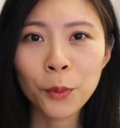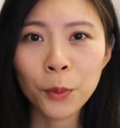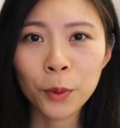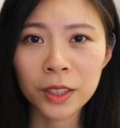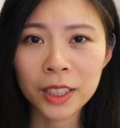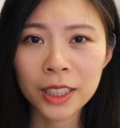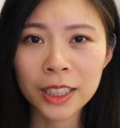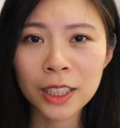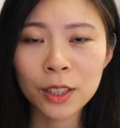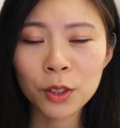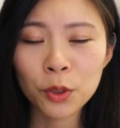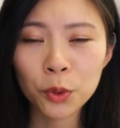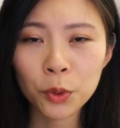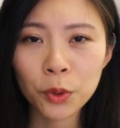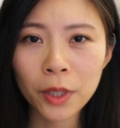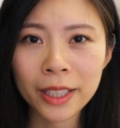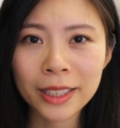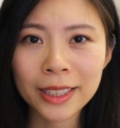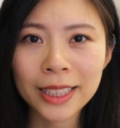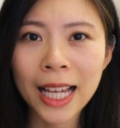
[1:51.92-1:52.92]
我曾经
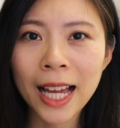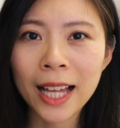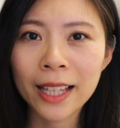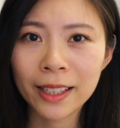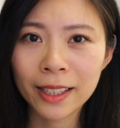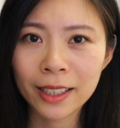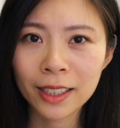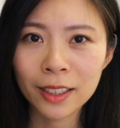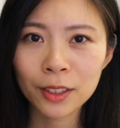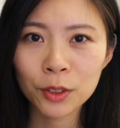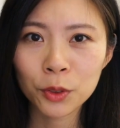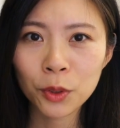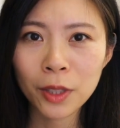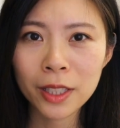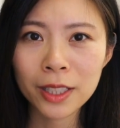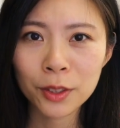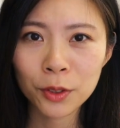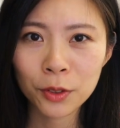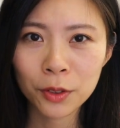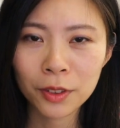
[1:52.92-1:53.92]
最惨的、
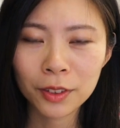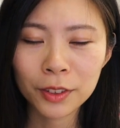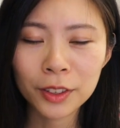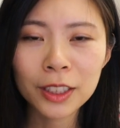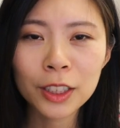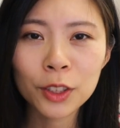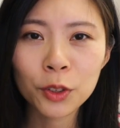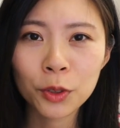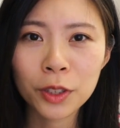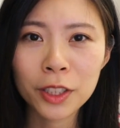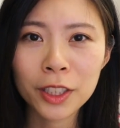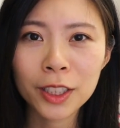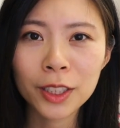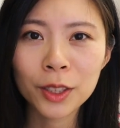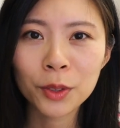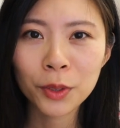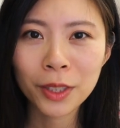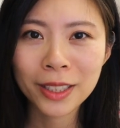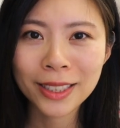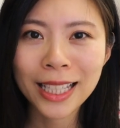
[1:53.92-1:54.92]
最就是损
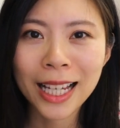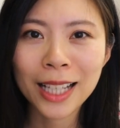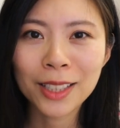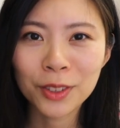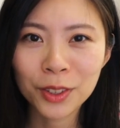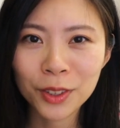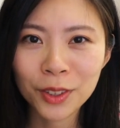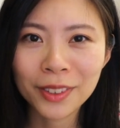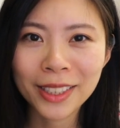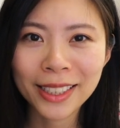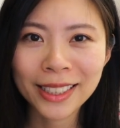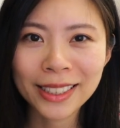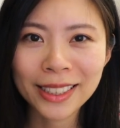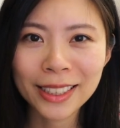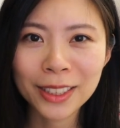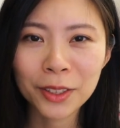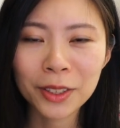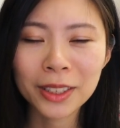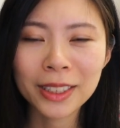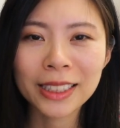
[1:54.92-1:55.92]
失最惨重的一
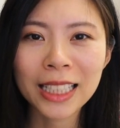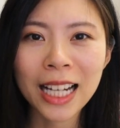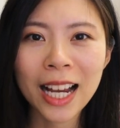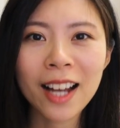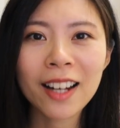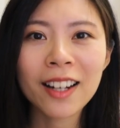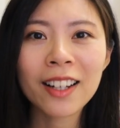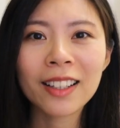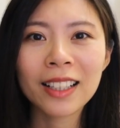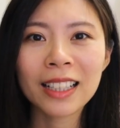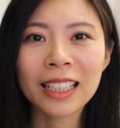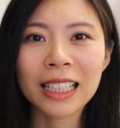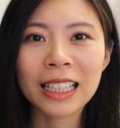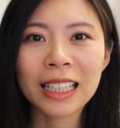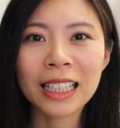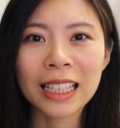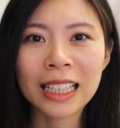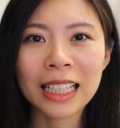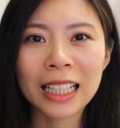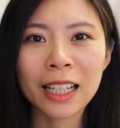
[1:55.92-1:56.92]
次，就是在二
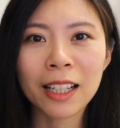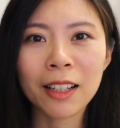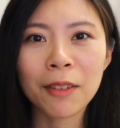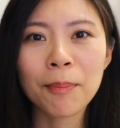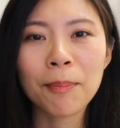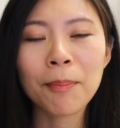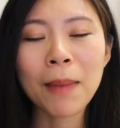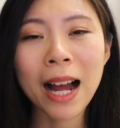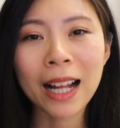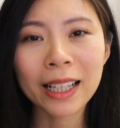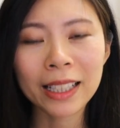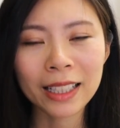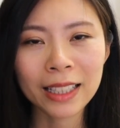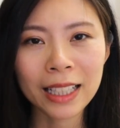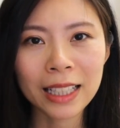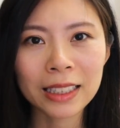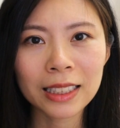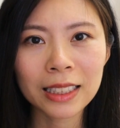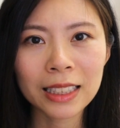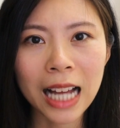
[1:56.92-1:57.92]
零零八年
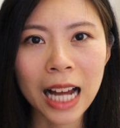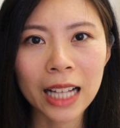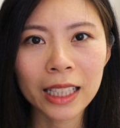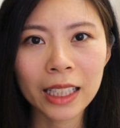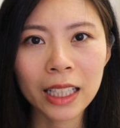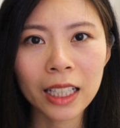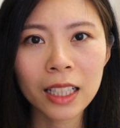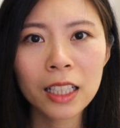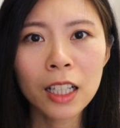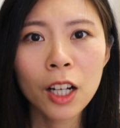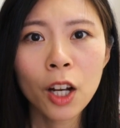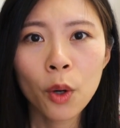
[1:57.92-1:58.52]
那次大跌。